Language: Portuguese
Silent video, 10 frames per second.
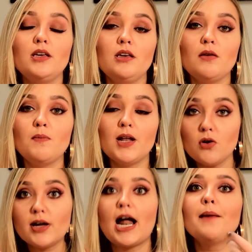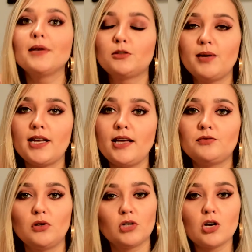em, em melhorar a minha
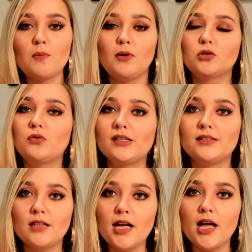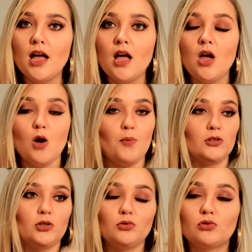experiência. Falou, o que, que eu posso fazer? Eu
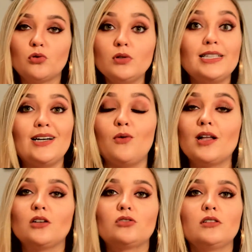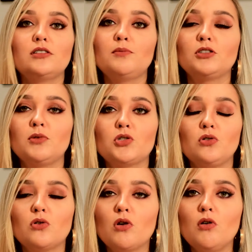posso dar um desconto? Não, ela só simplesmente
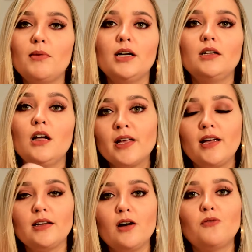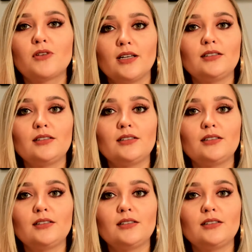colocou a comanda. E eu fiquei